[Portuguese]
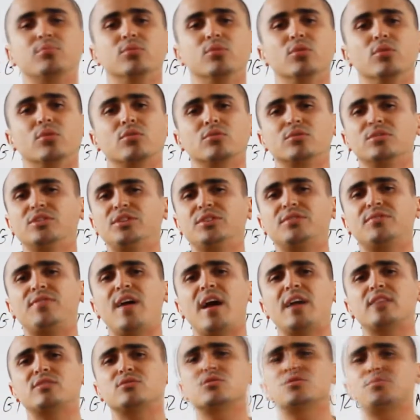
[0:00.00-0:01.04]
por
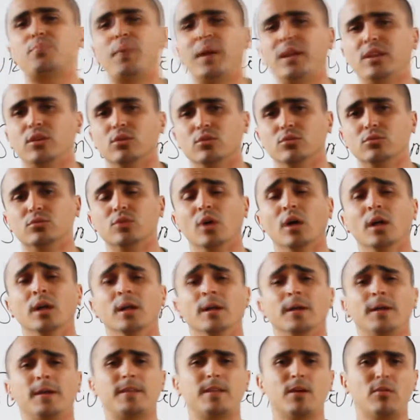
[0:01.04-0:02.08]
diversos períodos.
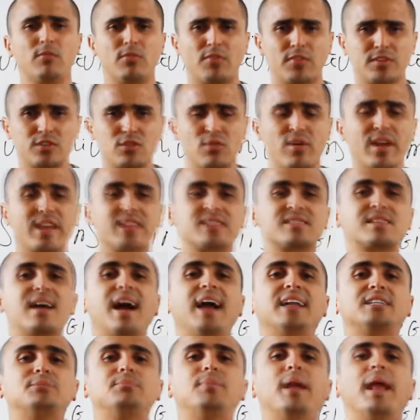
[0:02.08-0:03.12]
Então vou fazer um
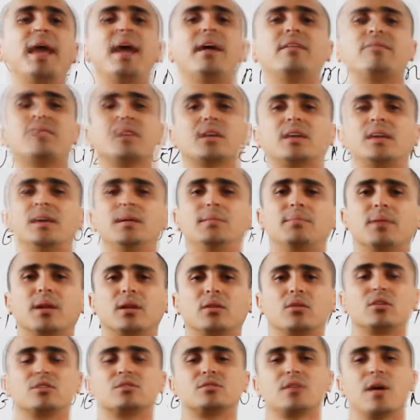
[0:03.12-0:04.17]
resgate breve aqui para
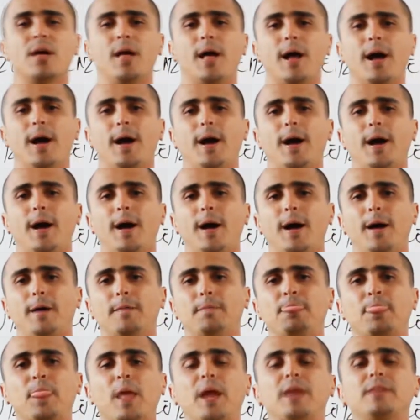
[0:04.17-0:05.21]
nós ah,
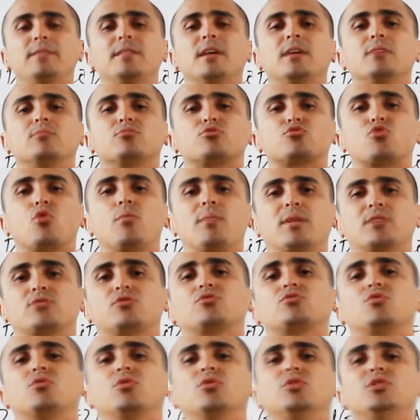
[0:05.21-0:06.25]
entendermos como a
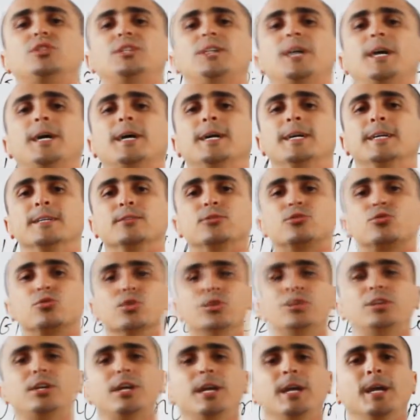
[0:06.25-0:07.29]
sociologia
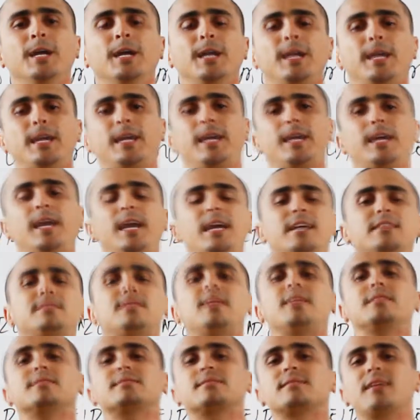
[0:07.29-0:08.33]
surge e esse
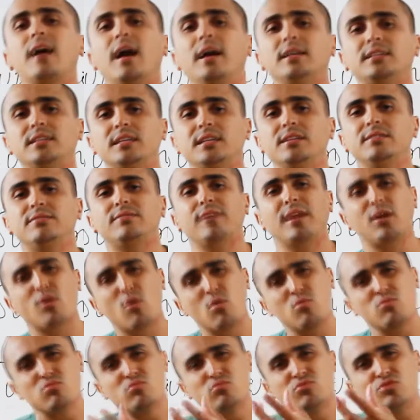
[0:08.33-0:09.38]
resgate ele vem
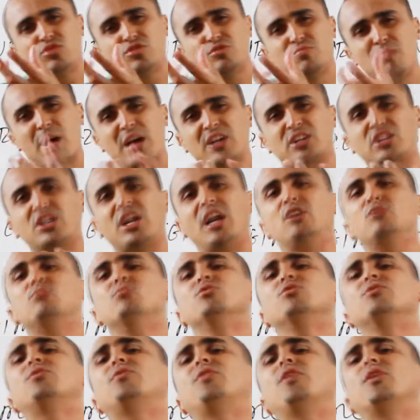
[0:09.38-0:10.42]
com o desmanchar do
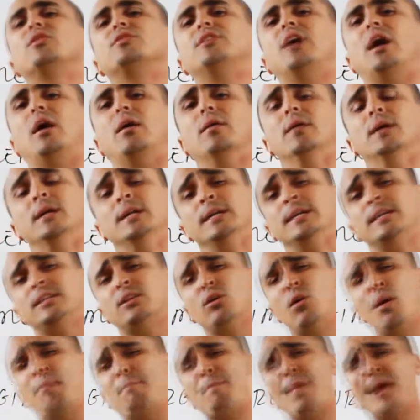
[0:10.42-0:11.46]
mundo feudal.
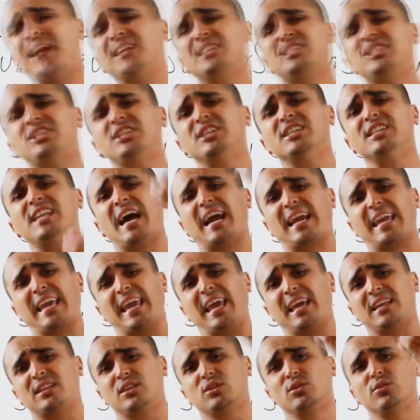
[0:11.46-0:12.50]
Então a partir da
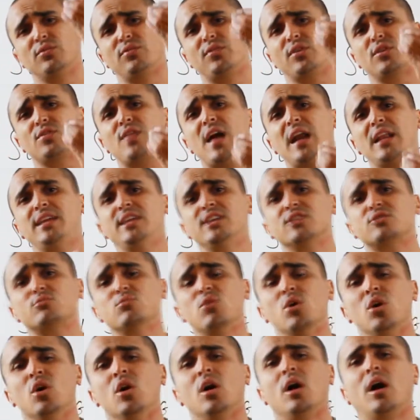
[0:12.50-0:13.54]
queda do
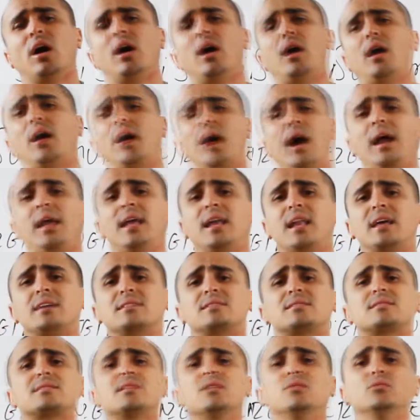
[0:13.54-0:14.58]
feudalismo, ah, a
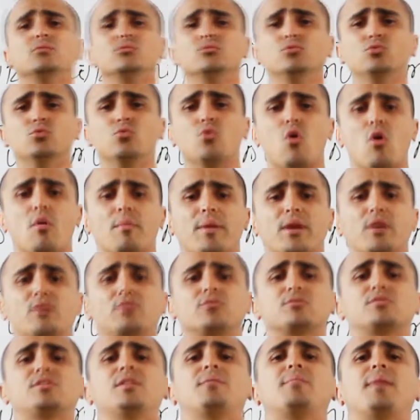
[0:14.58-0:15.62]
relação do homem
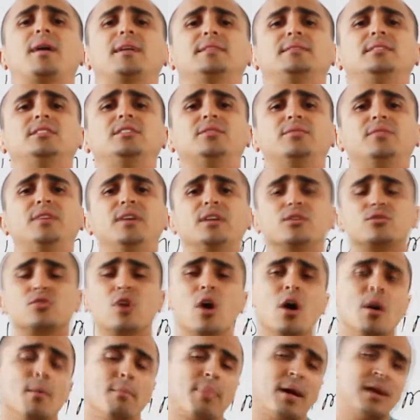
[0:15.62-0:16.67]
com os demais indivíduos
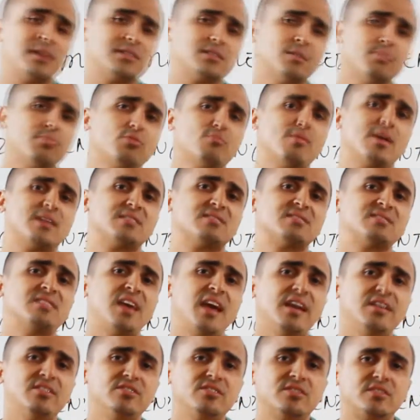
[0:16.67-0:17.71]
passa por uma
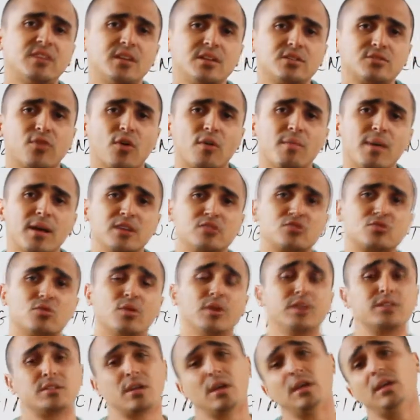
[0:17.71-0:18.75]
série de
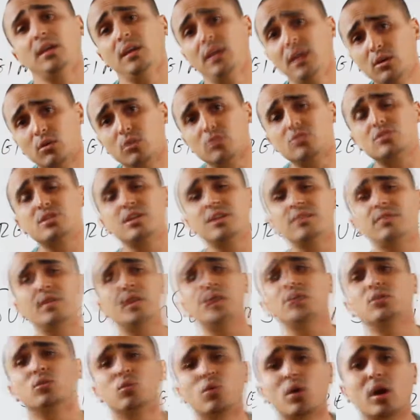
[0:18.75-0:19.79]
transformações,
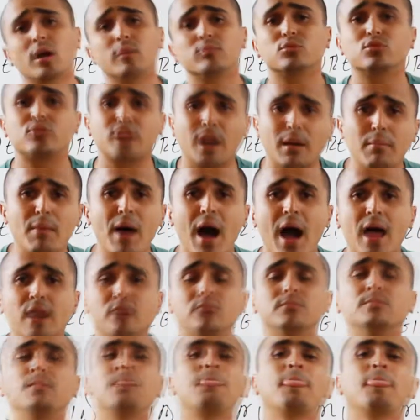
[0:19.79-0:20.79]
inclusive no campo do trabalho.